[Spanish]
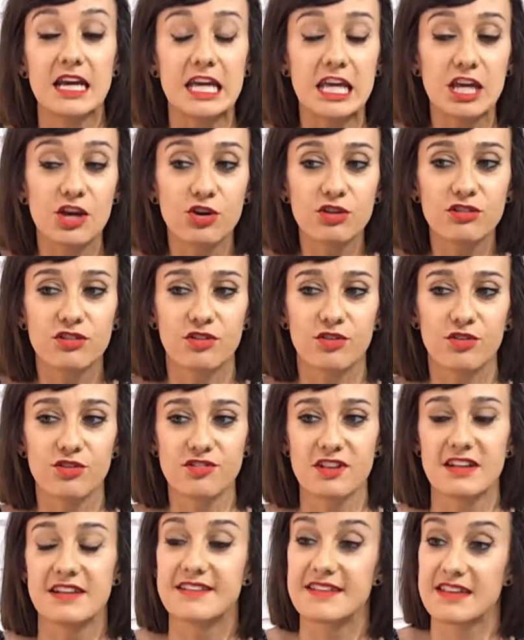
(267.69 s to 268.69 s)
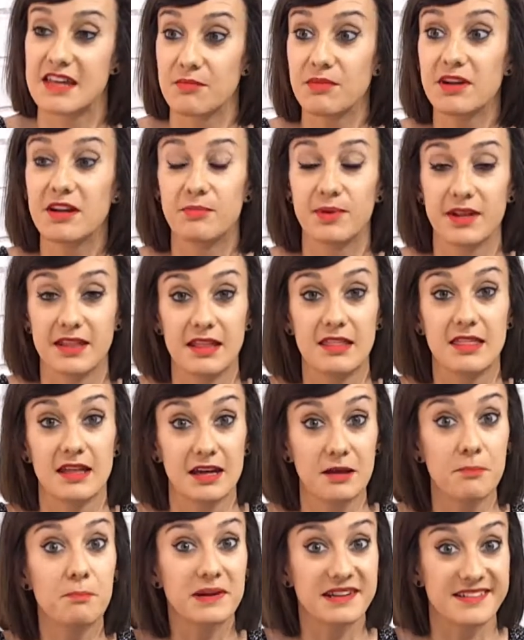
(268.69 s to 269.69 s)
y otros, se llama el
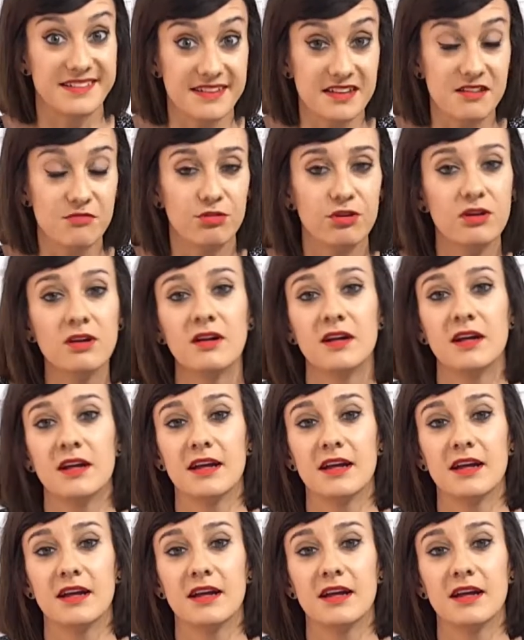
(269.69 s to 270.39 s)
aprendizaje pasivo,